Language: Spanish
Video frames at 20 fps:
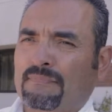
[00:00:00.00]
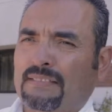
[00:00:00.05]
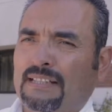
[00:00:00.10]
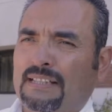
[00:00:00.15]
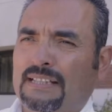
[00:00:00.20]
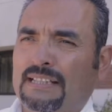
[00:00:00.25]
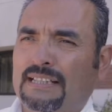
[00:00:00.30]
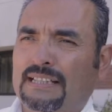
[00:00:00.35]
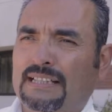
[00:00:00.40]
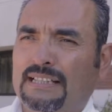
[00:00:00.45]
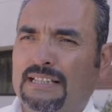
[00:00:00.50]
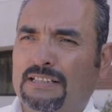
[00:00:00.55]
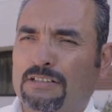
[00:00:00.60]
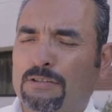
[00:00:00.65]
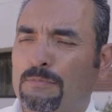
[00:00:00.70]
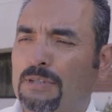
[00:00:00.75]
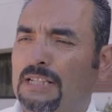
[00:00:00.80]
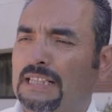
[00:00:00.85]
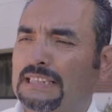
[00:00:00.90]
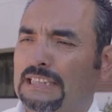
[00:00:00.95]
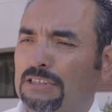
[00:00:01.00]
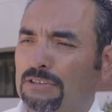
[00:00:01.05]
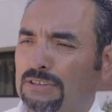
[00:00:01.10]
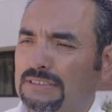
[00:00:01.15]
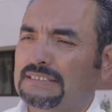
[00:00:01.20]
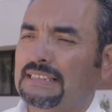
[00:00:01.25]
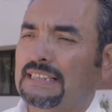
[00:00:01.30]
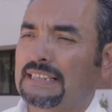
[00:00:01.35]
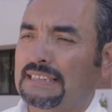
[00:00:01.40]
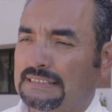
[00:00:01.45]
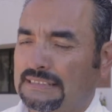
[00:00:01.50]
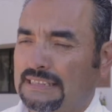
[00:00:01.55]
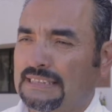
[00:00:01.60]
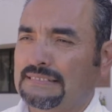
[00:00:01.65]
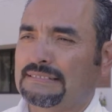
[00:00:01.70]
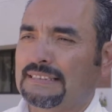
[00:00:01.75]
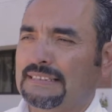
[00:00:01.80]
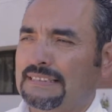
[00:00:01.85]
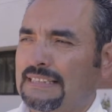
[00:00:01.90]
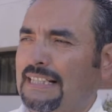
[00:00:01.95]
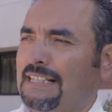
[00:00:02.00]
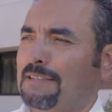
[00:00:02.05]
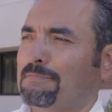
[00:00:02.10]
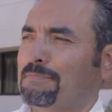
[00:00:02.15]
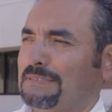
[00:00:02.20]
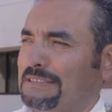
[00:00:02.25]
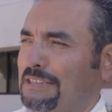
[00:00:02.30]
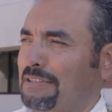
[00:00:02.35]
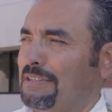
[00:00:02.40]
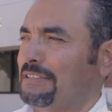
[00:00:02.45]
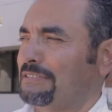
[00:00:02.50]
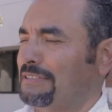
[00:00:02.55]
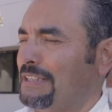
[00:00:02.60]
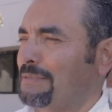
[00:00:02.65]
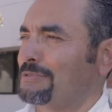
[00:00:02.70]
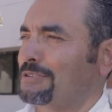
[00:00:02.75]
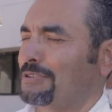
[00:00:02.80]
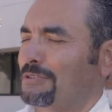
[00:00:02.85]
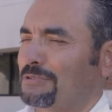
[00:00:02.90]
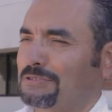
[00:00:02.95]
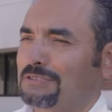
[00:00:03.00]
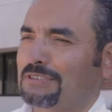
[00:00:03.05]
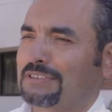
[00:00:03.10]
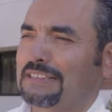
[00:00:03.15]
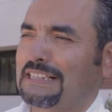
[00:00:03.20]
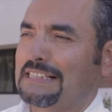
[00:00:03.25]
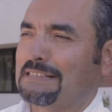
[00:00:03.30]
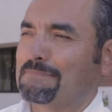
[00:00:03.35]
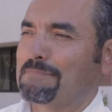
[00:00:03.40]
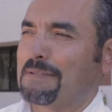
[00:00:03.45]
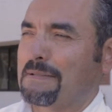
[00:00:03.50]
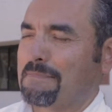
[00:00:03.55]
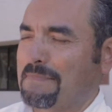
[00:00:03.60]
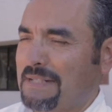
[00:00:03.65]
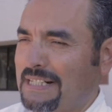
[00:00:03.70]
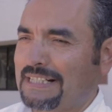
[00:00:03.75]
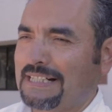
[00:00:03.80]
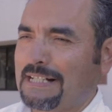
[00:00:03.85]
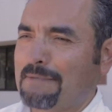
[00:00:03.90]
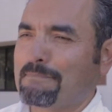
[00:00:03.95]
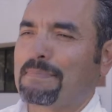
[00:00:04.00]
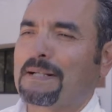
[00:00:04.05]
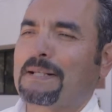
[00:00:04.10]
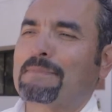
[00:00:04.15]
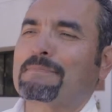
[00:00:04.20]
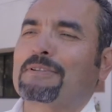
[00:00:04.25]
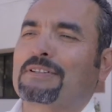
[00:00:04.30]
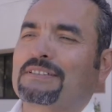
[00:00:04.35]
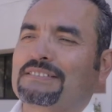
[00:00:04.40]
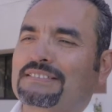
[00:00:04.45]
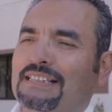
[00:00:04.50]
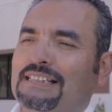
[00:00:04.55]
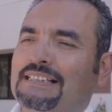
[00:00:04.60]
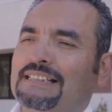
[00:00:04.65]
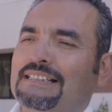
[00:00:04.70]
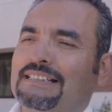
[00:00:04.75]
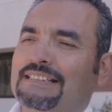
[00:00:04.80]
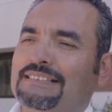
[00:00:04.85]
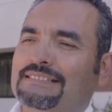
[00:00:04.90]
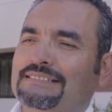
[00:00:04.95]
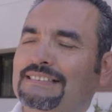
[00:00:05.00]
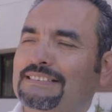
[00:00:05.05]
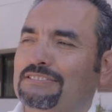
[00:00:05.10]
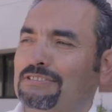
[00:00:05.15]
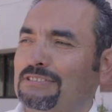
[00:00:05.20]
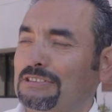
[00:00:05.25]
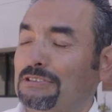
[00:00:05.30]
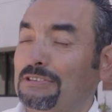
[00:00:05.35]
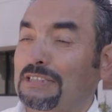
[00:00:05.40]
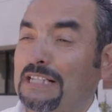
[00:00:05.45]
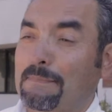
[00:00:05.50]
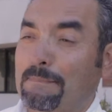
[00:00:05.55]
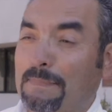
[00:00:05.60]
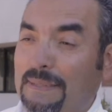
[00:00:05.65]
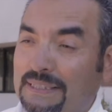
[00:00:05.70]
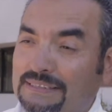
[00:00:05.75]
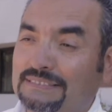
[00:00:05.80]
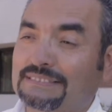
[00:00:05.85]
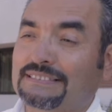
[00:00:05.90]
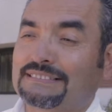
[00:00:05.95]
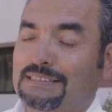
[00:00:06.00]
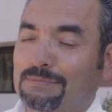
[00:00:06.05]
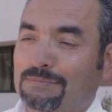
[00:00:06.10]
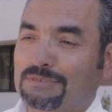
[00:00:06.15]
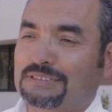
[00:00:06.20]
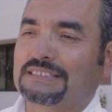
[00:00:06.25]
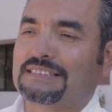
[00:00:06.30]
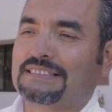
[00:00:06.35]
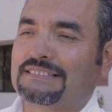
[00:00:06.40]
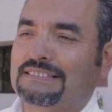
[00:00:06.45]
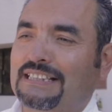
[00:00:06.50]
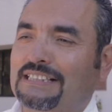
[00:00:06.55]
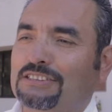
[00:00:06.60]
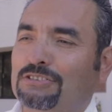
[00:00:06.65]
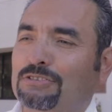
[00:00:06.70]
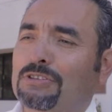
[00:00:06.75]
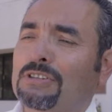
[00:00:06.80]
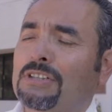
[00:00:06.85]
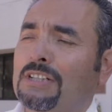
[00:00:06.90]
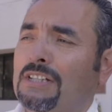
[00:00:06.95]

eh, como ganadores a gente de Ensenada, pues ahora nos da mucho gusto que el primer gran premio que sale de este sorteo, que apenas estamos iniciando